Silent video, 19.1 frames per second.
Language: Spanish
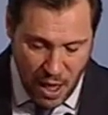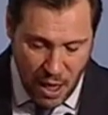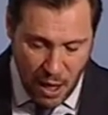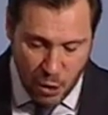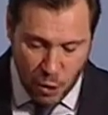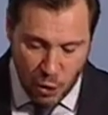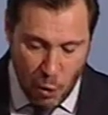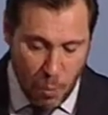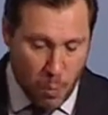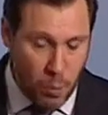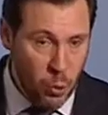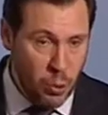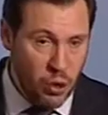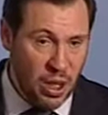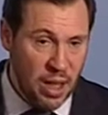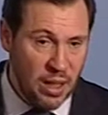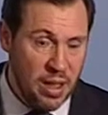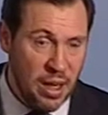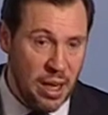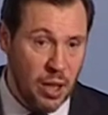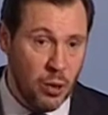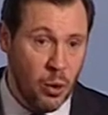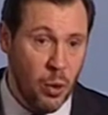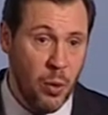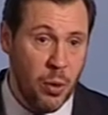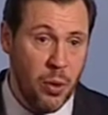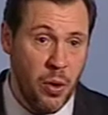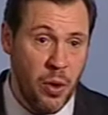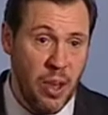Son muchas las
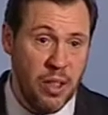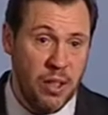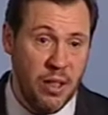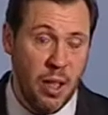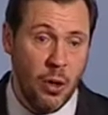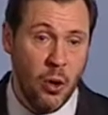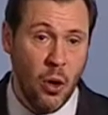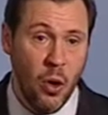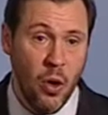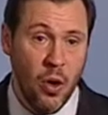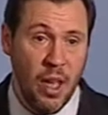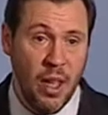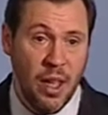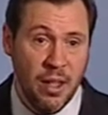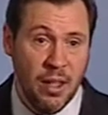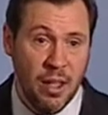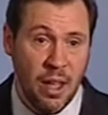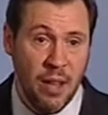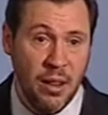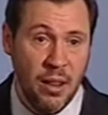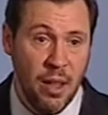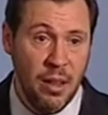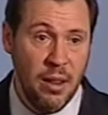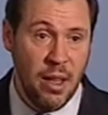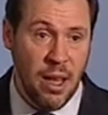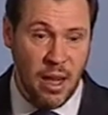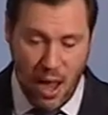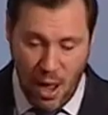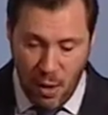soluciones tecnológicas que
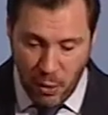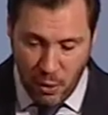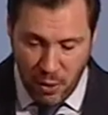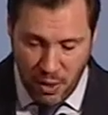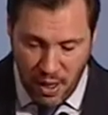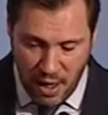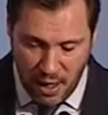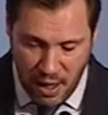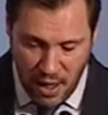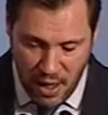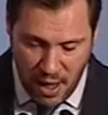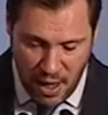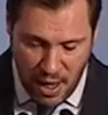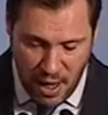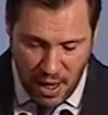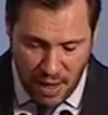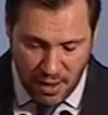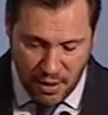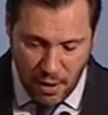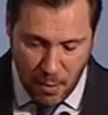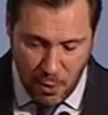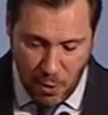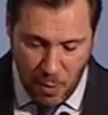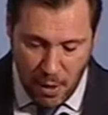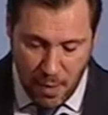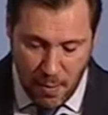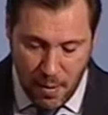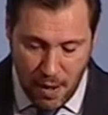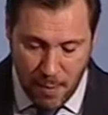intentan abordar este
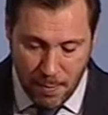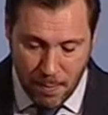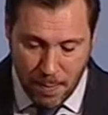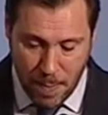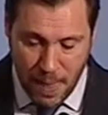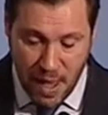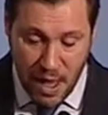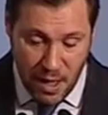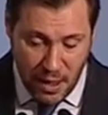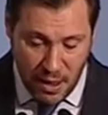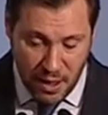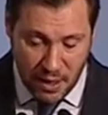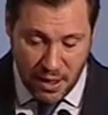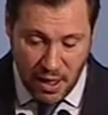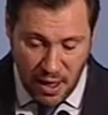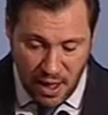problema. Desde